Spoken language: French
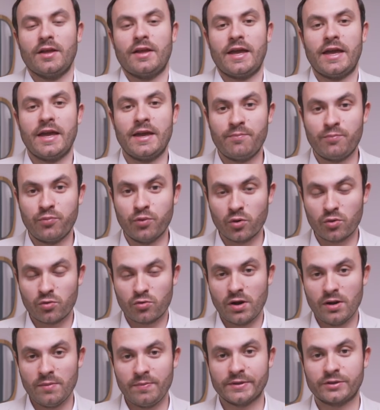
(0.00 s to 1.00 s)
Et
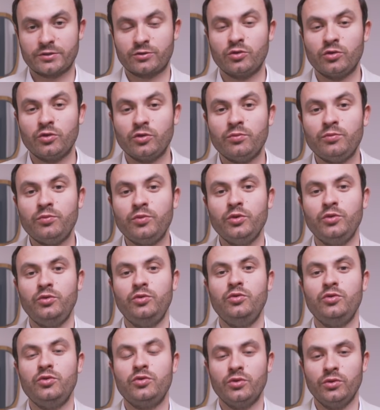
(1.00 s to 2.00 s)
pourquoi Parce que le but
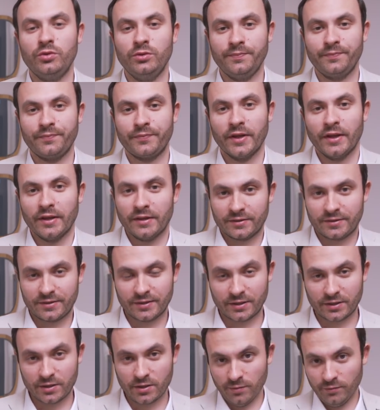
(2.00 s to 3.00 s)
du jeu,
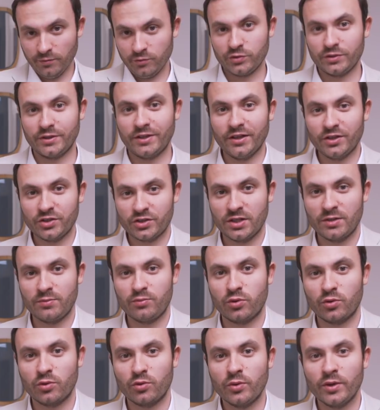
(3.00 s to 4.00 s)
c'est comme vous achetez
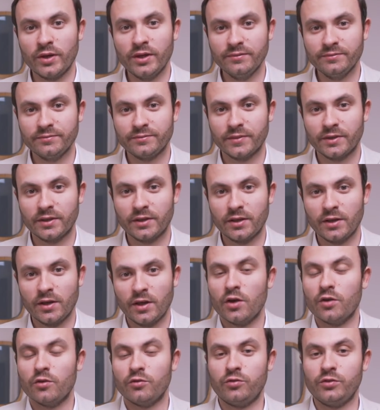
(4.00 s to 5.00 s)
pour louer,
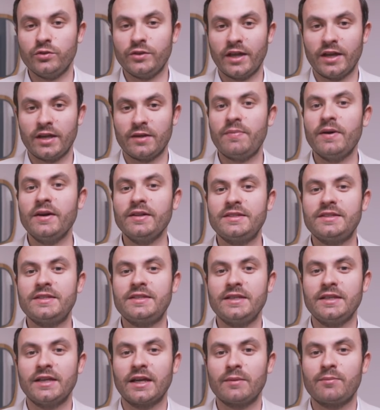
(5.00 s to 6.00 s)
vous n'allez pas
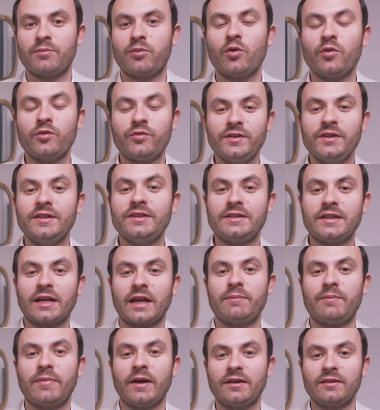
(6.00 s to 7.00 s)
tirer profit et
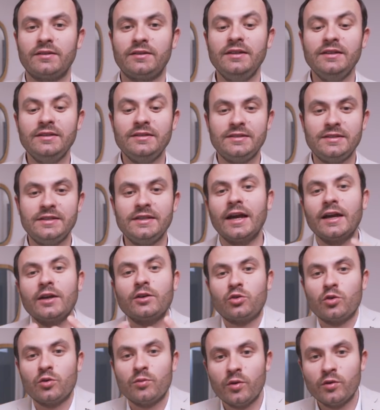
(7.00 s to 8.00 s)
tirer parti
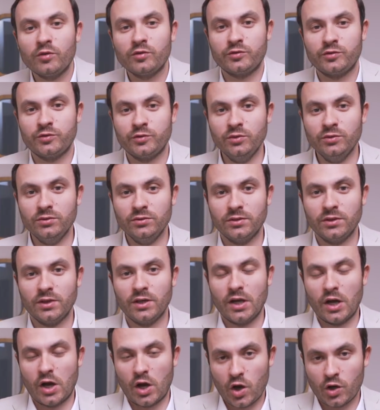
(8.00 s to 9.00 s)
directement, vous,
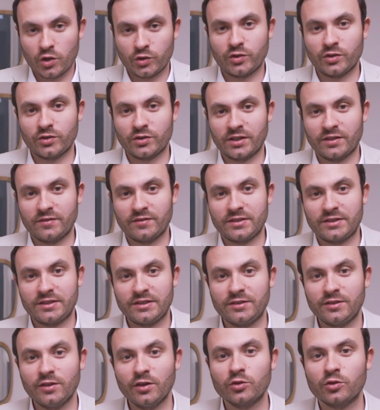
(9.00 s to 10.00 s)
en tant
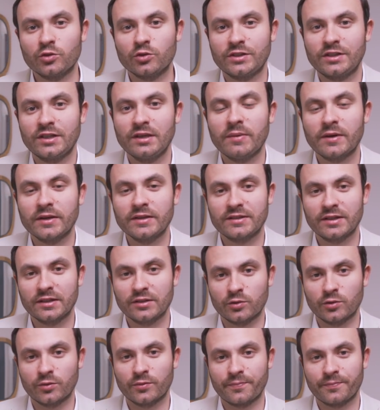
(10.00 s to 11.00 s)
qu'investisseur, de ces
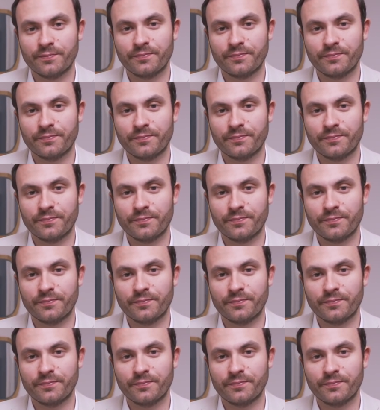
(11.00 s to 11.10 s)
prestations.